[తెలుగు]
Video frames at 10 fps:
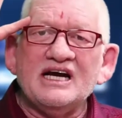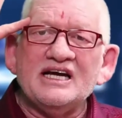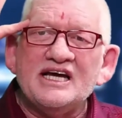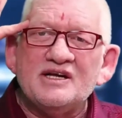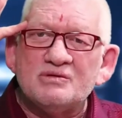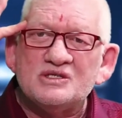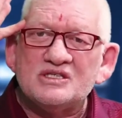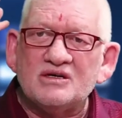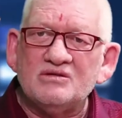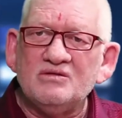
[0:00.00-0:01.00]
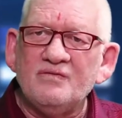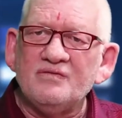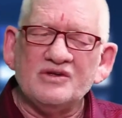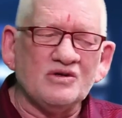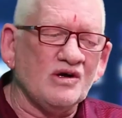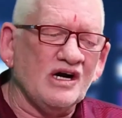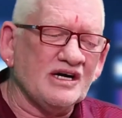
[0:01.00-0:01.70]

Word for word: కానీ ఆయన ఎప్పుడు ఇస్తారు ఇంకొక